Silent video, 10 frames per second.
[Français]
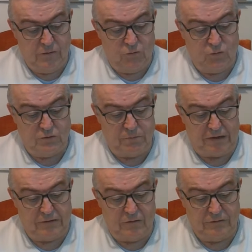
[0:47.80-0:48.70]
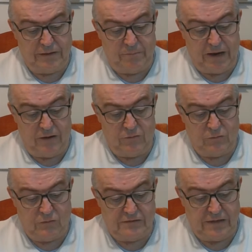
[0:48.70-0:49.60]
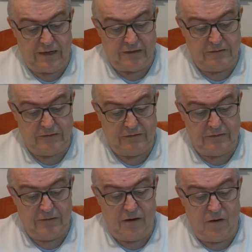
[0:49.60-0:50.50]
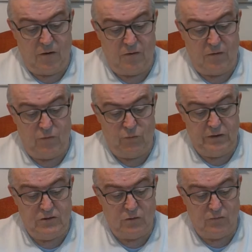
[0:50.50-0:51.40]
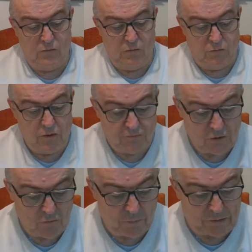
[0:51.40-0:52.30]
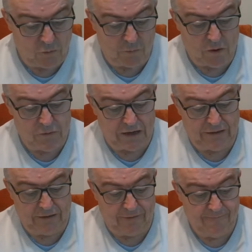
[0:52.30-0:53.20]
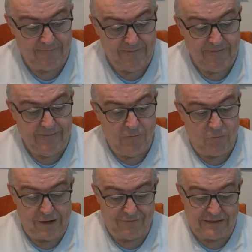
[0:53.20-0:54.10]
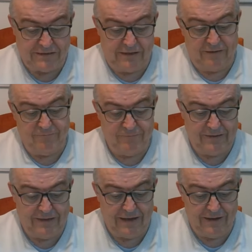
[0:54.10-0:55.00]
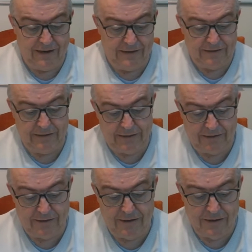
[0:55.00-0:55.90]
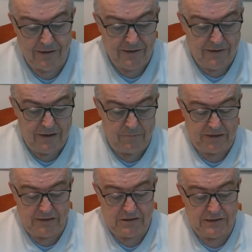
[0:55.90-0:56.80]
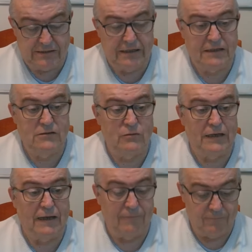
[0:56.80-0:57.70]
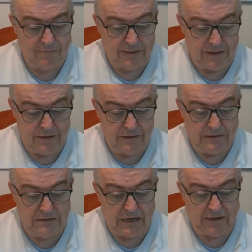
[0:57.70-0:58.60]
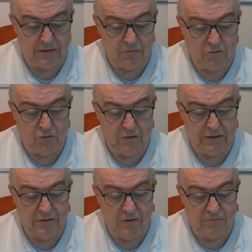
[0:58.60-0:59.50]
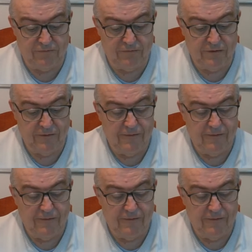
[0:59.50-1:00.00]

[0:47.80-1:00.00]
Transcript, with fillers: 12 partants, départ à l'autostart en 8 chevaux, 9 chevaux pardon, en première ligne. On est à Vincennes. Et eh j'ai sélectionné les 5, 2 et 9.